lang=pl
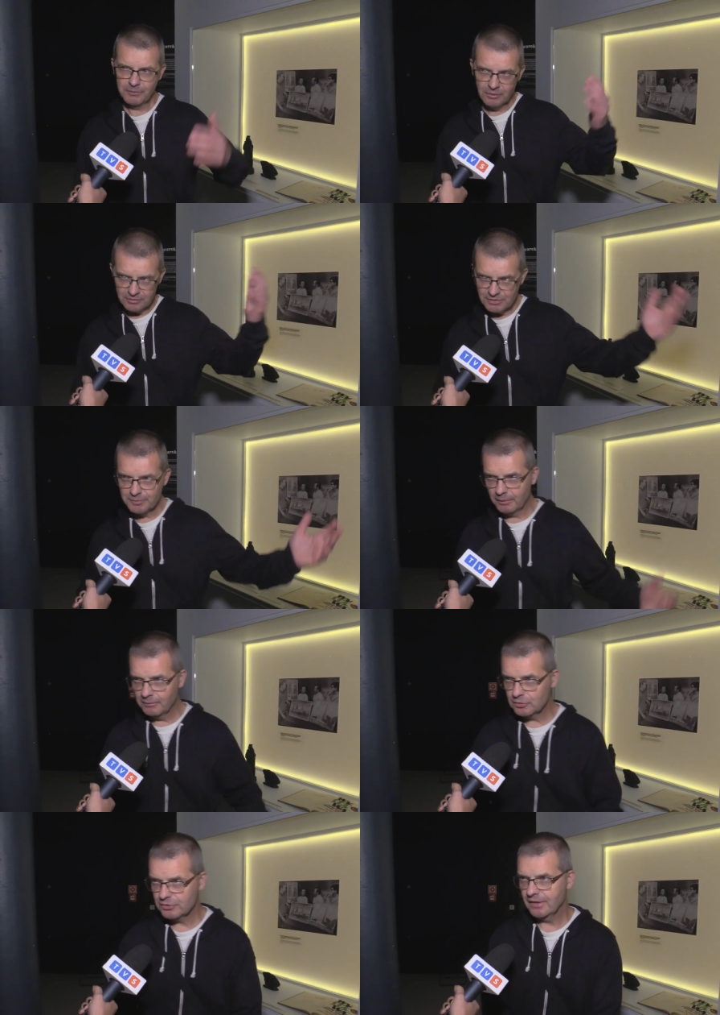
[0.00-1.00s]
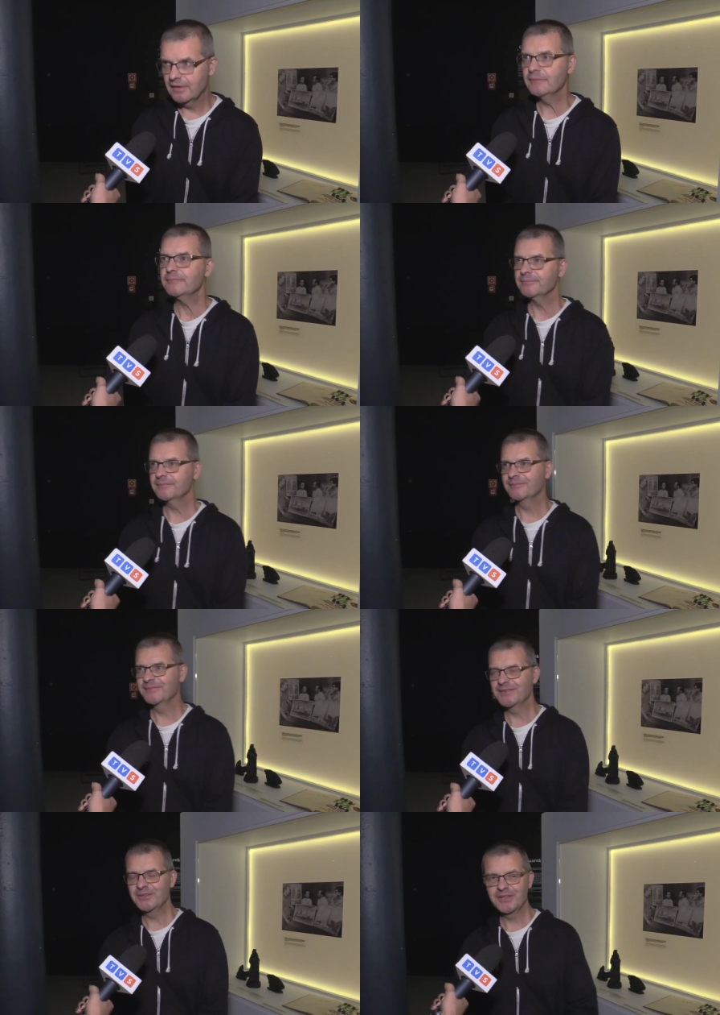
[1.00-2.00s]
Pochodzę z Pomorza
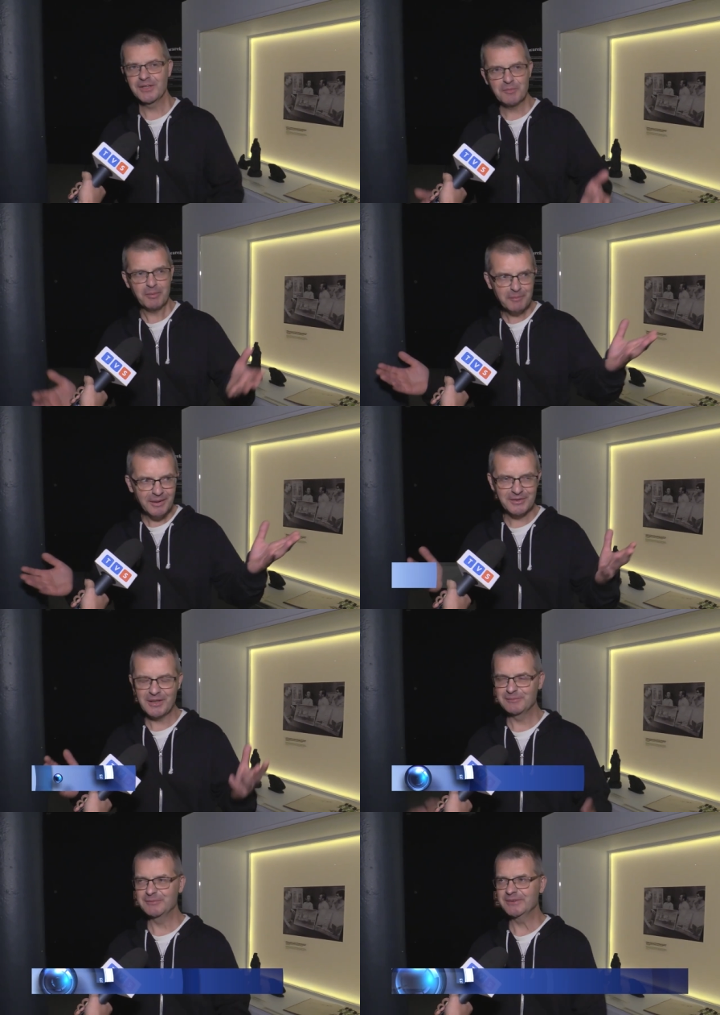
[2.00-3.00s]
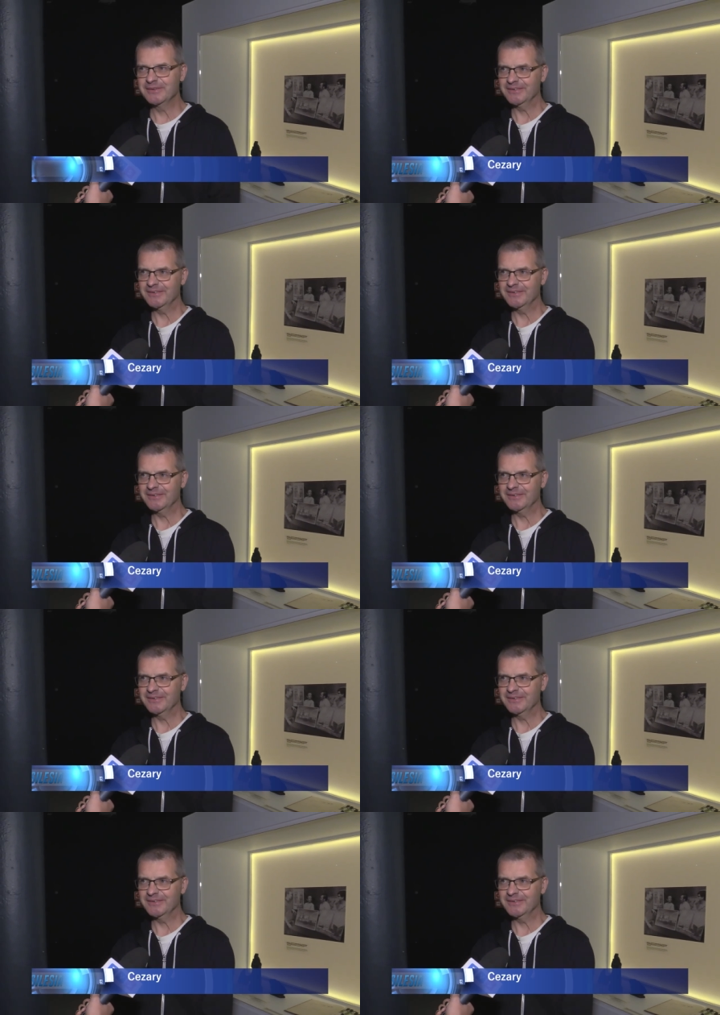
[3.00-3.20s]
mm, i ja nie pamiętam e,